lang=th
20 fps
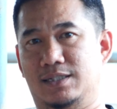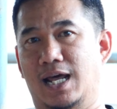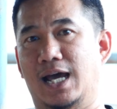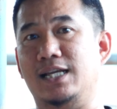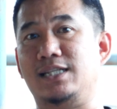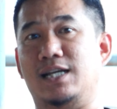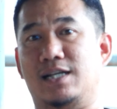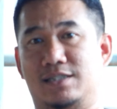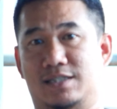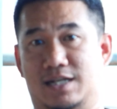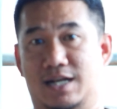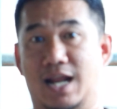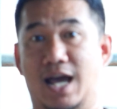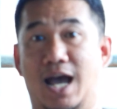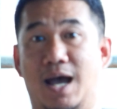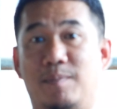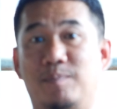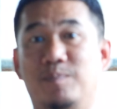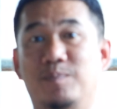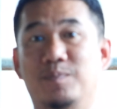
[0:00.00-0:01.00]
ได้จากส
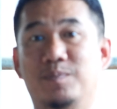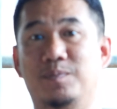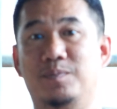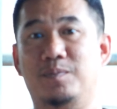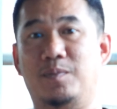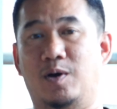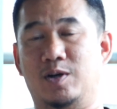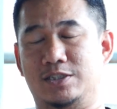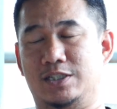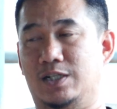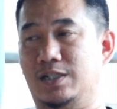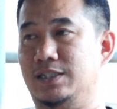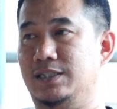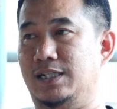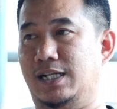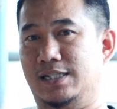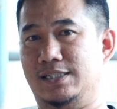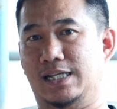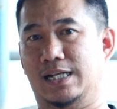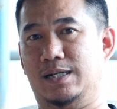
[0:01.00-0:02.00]
นาม เพราะ
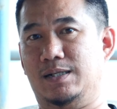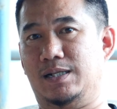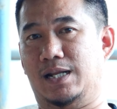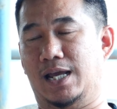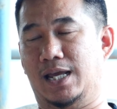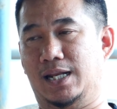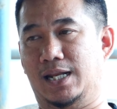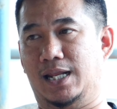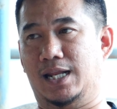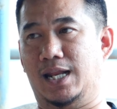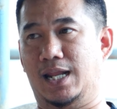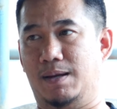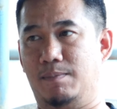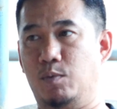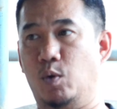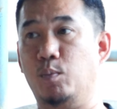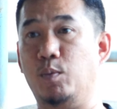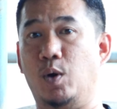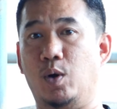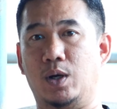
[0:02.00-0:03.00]
ในในในใน
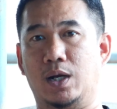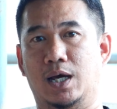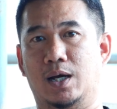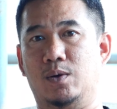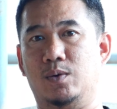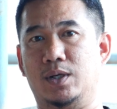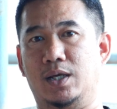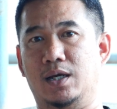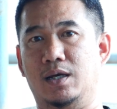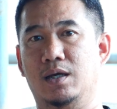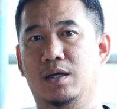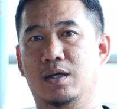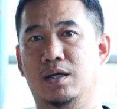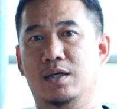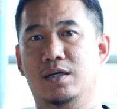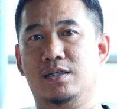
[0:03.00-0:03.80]
มุมของเราเนี่ย